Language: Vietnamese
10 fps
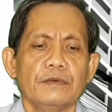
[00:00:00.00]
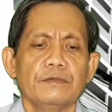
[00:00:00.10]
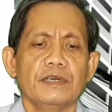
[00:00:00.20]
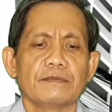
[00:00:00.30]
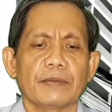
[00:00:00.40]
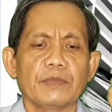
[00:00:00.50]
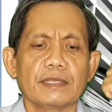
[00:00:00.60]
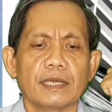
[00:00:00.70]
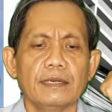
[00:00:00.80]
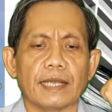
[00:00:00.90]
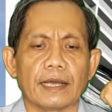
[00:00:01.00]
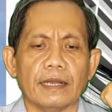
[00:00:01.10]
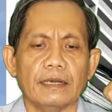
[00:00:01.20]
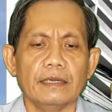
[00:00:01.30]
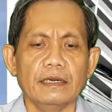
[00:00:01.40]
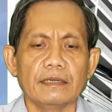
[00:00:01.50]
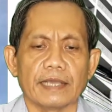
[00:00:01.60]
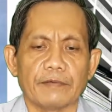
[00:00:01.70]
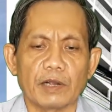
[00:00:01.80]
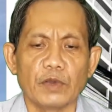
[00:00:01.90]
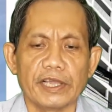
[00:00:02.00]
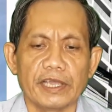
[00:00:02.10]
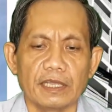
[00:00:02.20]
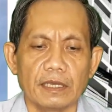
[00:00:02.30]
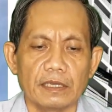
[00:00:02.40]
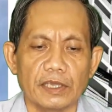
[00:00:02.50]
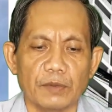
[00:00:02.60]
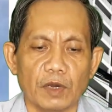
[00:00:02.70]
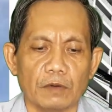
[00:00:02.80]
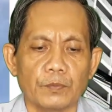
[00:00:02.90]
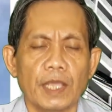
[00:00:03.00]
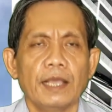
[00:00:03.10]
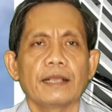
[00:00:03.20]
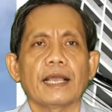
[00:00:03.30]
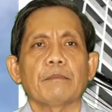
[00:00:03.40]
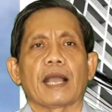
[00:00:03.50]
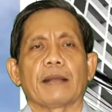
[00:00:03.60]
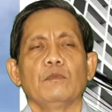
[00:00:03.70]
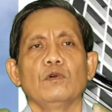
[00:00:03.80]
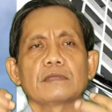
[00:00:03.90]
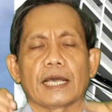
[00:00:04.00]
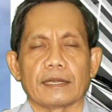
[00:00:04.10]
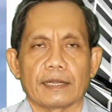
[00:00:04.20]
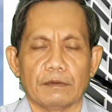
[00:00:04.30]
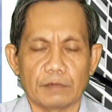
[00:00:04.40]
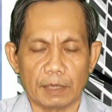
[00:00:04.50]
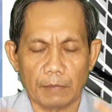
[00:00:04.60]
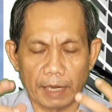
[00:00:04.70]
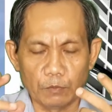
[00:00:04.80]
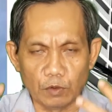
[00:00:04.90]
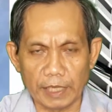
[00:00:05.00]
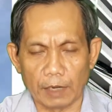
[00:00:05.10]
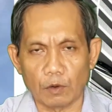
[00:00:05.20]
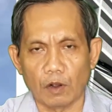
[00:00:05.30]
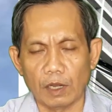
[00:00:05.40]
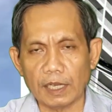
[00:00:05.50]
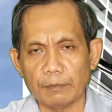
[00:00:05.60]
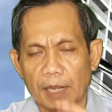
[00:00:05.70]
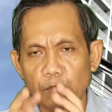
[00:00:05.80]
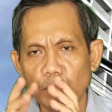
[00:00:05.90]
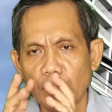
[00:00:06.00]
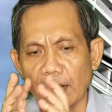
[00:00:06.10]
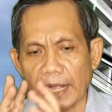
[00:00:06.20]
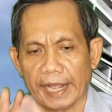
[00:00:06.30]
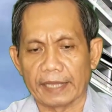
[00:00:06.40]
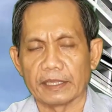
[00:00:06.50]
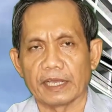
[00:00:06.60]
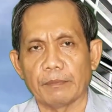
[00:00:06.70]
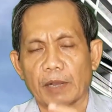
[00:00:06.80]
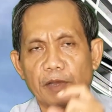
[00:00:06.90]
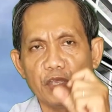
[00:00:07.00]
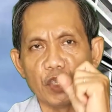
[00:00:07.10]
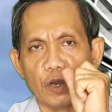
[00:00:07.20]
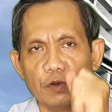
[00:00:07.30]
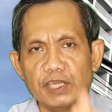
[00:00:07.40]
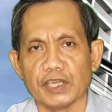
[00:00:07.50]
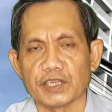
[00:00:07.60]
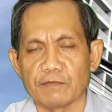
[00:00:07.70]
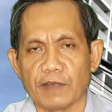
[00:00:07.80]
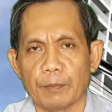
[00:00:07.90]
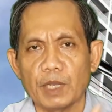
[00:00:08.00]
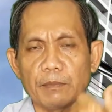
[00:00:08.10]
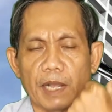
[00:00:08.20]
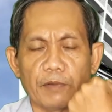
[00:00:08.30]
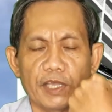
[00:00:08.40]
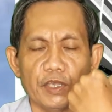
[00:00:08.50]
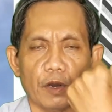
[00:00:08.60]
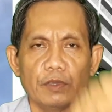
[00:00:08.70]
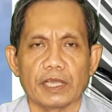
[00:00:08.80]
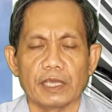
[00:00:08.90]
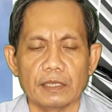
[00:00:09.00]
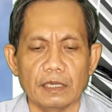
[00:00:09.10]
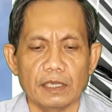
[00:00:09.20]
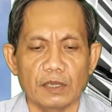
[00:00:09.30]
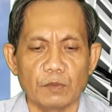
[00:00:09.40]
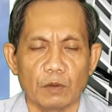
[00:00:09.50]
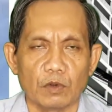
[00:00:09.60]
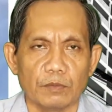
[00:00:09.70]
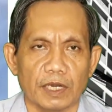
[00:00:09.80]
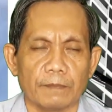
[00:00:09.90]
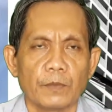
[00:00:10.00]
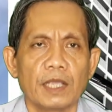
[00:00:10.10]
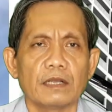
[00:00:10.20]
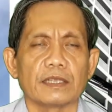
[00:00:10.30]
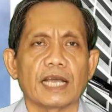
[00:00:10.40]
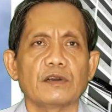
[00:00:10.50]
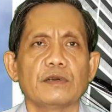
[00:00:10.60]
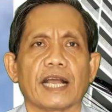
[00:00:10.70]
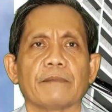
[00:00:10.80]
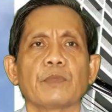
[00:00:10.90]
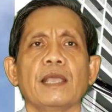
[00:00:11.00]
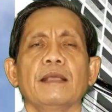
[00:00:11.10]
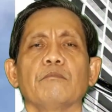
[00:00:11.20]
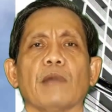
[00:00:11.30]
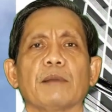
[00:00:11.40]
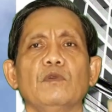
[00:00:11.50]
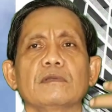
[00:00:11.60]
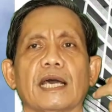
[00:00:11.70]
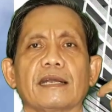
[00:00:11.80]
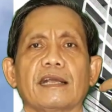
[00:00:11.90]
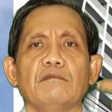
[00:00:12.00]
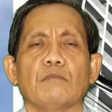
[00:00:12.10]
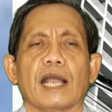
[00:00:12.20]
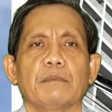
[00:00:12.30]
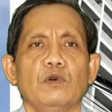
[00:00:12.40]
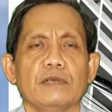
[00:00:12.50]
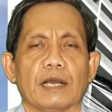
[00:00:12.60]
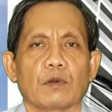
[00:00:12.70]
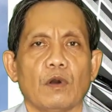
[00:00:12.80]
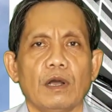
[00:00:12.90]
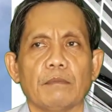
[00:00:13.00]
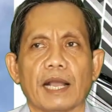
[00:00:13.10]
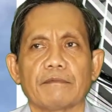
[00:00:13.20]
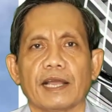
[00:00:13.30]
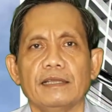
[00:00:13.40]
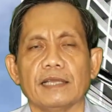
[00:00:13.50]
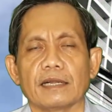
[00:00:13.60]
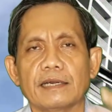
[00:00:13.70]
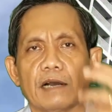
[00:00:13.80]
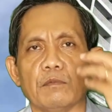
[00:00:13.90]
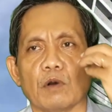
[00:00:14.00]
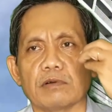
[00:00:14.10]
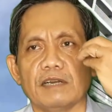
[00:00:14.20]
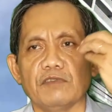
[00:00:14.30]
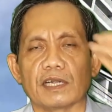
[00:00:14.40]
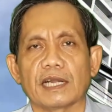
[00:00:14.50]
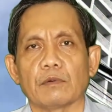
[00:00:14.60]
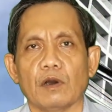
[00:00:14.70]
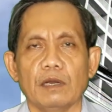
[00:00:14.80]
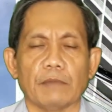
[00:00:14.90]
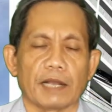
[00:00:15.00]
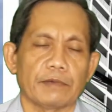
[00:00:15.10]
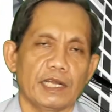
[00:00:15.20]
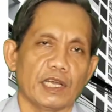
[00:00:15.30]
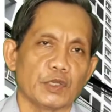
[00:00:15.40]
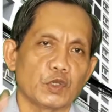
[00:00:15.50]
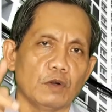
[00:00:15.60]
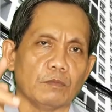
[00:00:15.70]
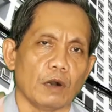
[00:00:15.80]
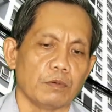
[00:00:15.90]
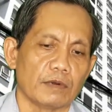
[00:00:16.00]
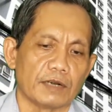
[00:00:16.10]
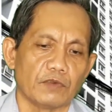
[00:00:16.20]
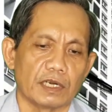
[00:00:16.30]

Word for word: phương pháp thứ tư là định hướng và phát huy kiến thức chuyên môn các bạn muốn thành công các bạn muốn giàu có các bạn muốn bán hàng thì các bạn phải giỏi về sản phẩm các bạn phải giỏi về kiến thức chuyên môn của mình người ta nói rằng bạn muốn thành công bạn muốn giàu có bạn phải dẫn đầu một lĩnh vực nào đó bạn phải là số một một lĩnh vực